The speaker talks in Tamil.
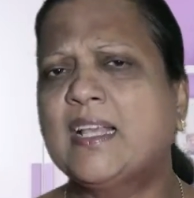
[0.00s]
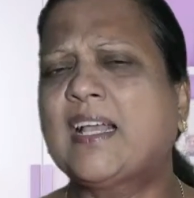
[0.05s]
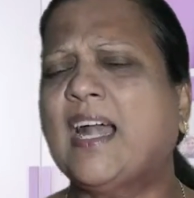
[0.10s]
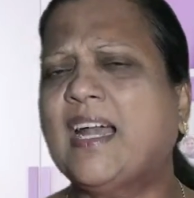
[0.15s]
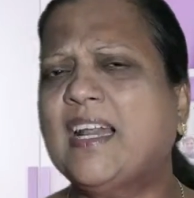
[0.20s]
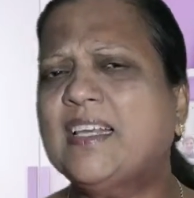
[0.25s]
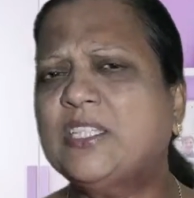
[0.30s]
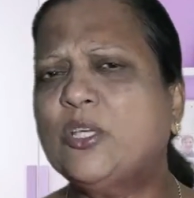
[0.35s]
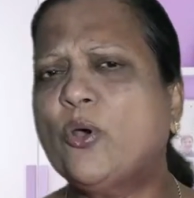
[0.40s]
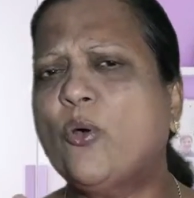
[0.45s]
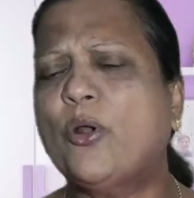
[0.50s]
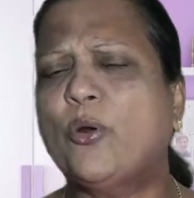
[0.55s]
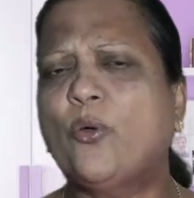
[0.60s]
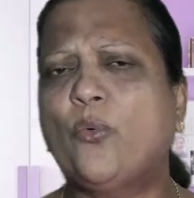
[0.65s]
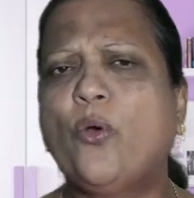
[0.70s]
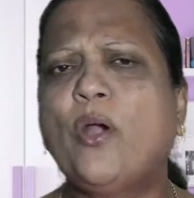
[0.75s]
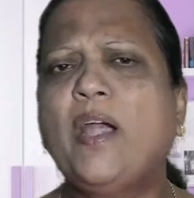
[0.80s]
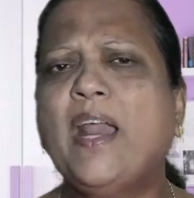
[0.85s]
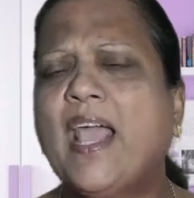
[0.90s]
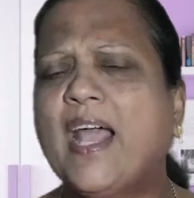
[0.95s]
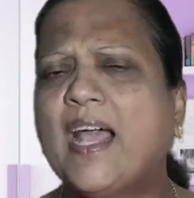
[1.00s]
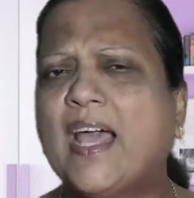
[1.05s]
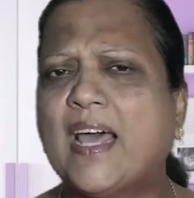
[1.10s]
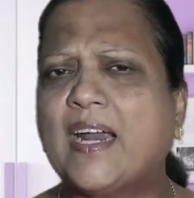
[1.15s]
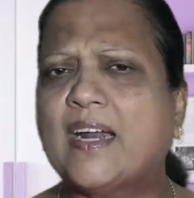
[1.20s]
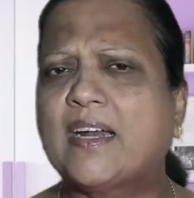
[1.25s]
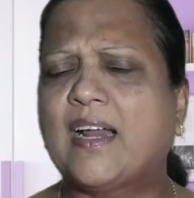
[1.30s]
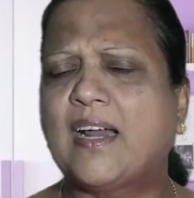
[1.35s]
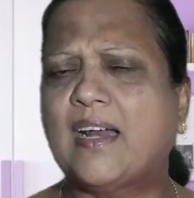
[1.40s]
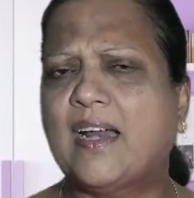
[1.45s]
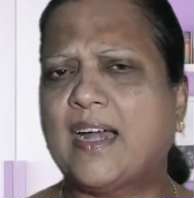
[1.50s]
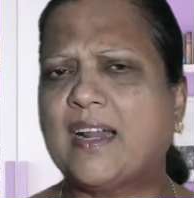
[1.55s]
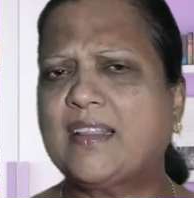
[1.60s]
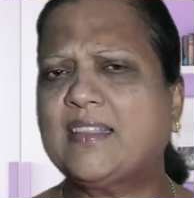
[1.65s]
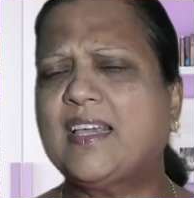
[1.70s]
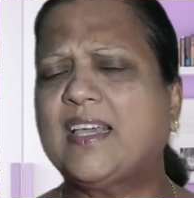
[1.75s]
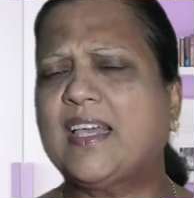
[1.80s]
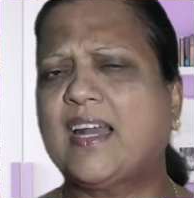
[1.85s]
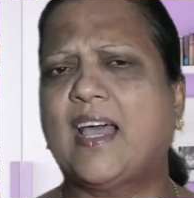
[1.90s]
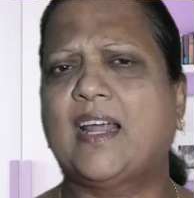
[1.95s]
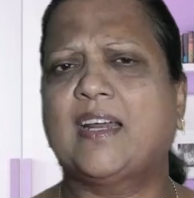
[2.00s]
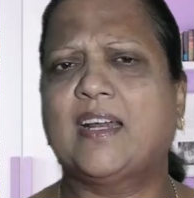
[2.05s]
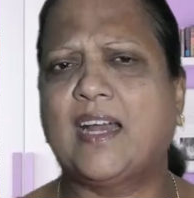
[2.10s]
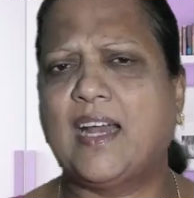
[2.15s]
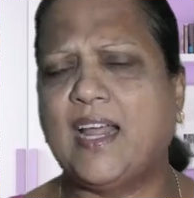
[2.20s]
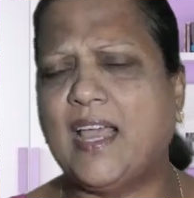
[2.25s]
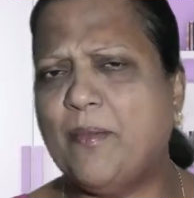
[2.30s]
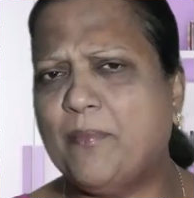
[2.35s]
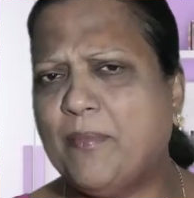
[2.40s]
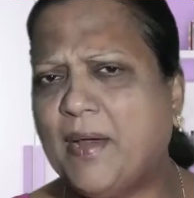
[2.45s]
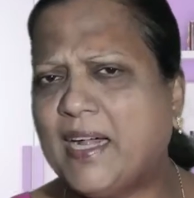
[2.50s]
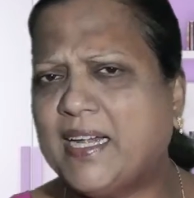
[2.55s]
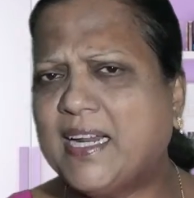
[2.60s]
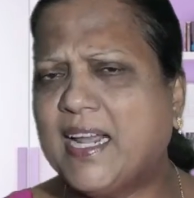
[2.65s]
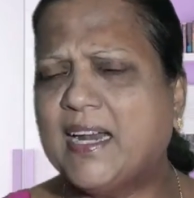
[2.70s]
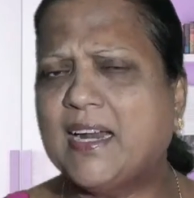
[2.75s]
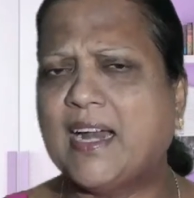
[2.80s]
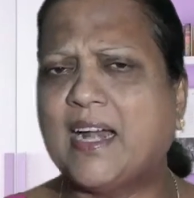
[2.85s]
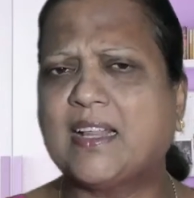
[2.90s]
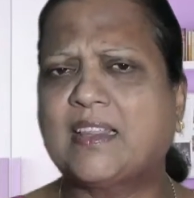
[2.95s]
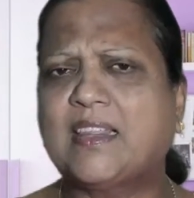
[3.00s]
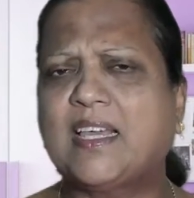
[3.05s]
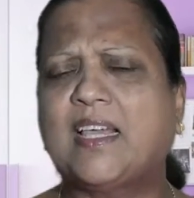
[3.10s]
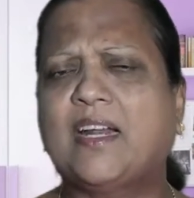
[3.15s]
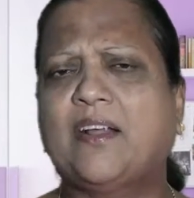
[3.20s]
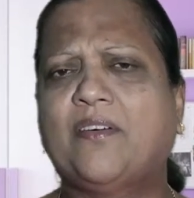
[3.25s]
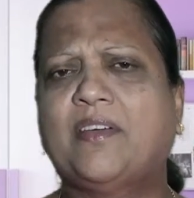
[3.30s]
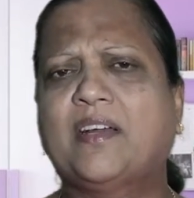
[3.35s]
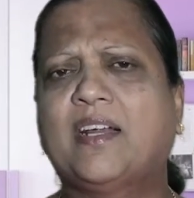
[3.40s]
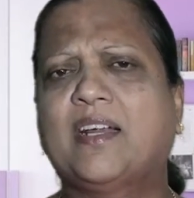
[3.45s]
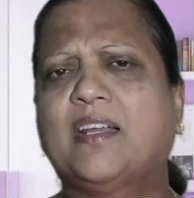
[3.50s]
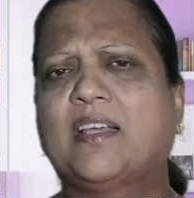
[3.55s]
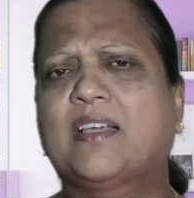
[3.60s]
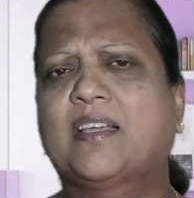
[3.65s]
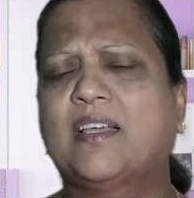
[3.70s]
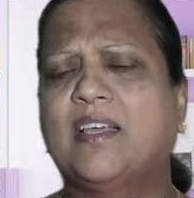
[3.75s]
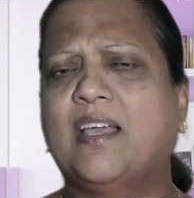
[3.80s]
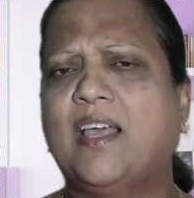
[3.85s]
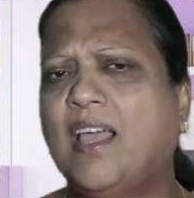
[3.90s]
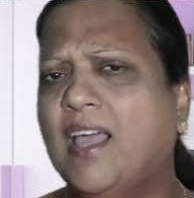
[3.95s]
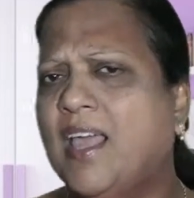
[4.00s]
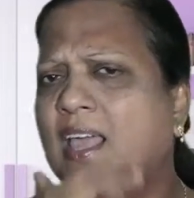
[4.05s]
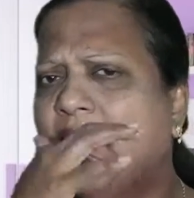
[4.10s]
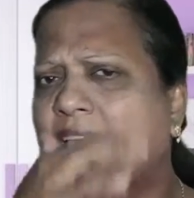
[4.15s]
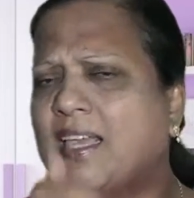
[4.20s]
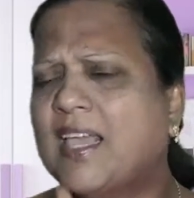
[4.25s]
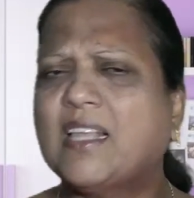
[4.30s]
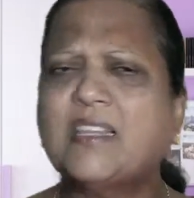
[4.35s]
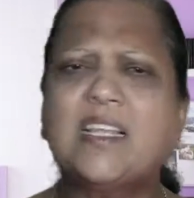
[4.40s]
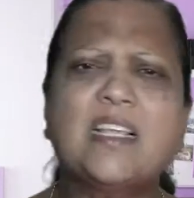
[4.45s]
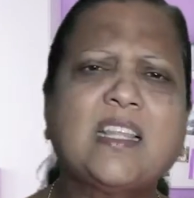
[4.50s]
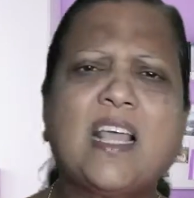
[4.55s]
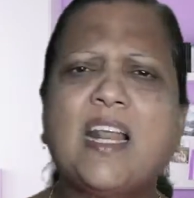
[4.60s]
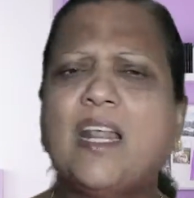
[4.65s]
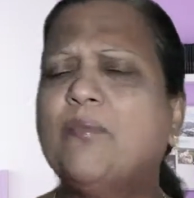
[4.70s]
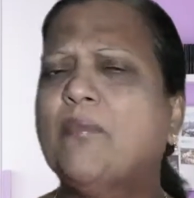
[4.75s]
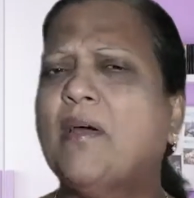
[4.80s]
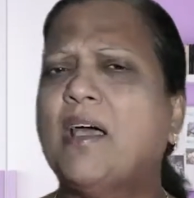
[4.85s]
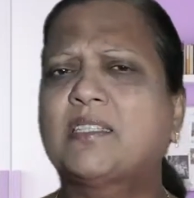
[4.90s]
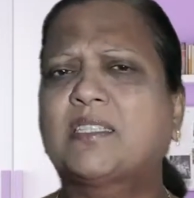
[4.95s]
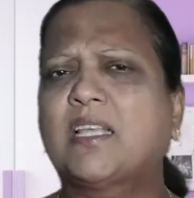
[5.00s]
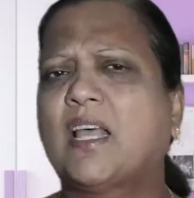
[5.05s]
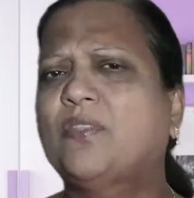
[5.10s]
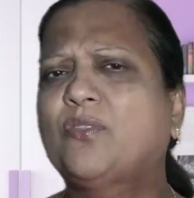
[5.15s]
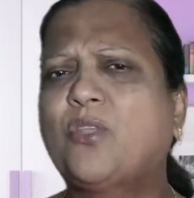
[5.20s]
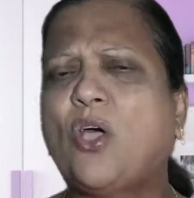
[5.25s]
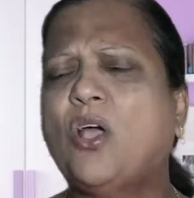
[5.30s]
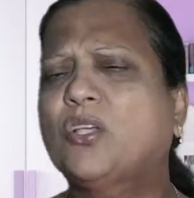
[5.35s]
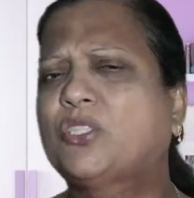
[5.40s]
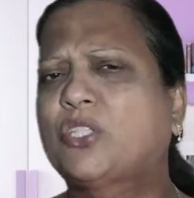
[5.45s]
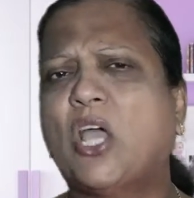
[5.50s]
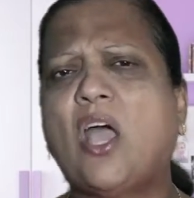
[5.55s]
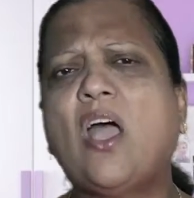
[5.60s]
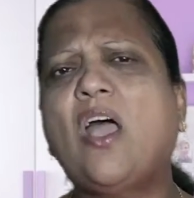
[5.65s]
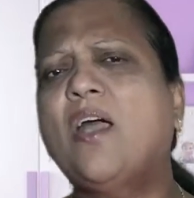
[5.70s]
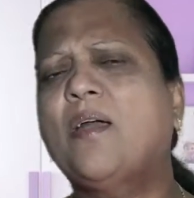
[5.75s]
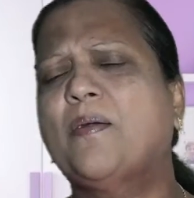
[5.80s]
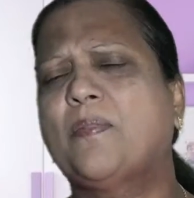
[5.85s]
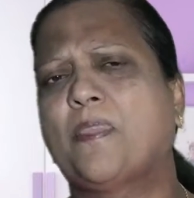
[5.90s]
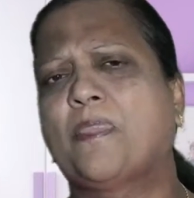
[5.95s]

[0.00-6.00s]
கடைசி ஒரு ஊழியக்காரர்கள் நடத்துகிறார்களே மீட்டிங் நடத்துகிறவர்களுக்கு எது தெரியுமா சந்தோஷம்